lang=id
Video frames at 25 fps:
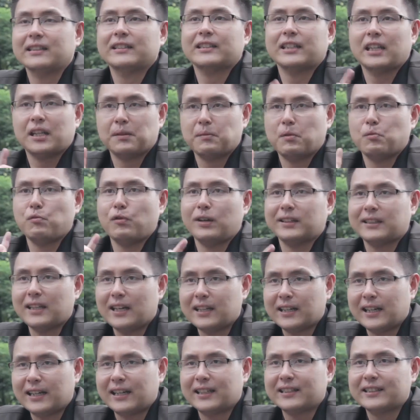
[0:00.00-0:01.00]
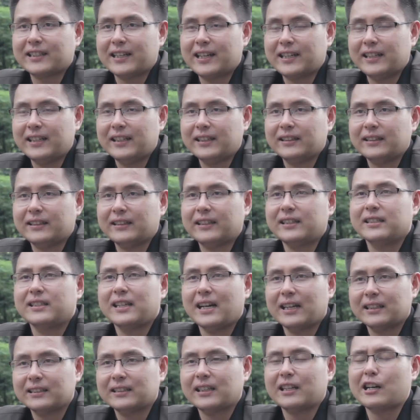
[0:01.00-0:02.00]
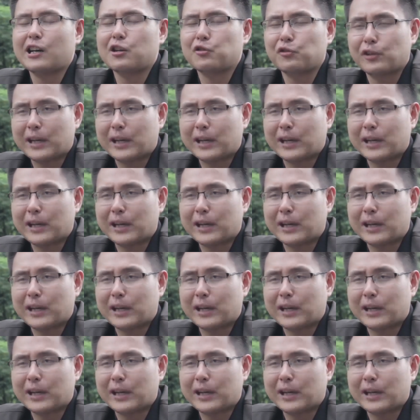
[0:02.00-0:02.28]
cara membuat anggaran saya ini tidak terlalu